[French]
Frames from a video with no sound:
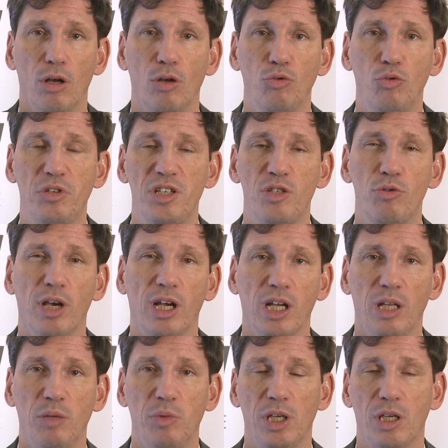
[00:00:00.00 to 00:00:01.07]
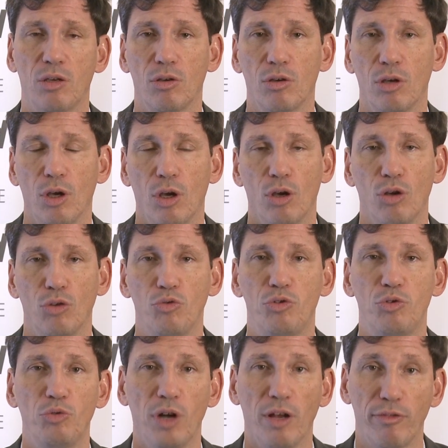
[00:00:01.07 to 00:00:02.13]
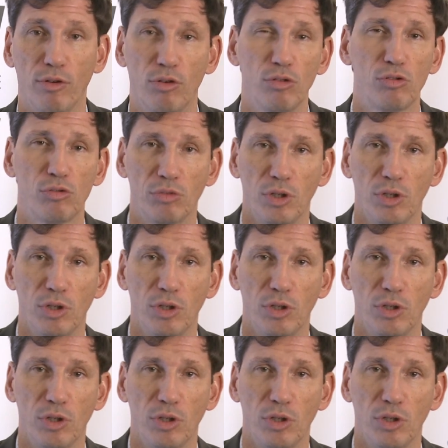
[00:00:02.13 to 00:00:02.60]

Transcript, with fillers: du tissu académique du sud de la France.